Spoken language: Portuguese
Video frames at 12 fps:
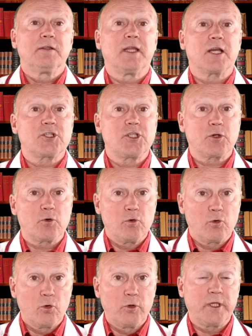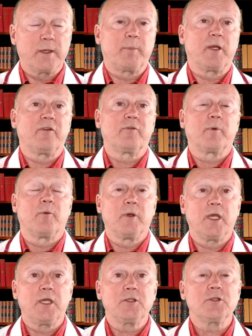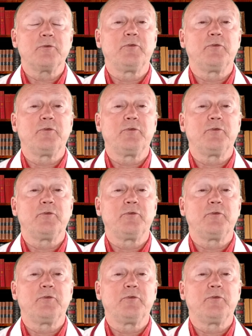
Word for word: da chikungunya principalmente,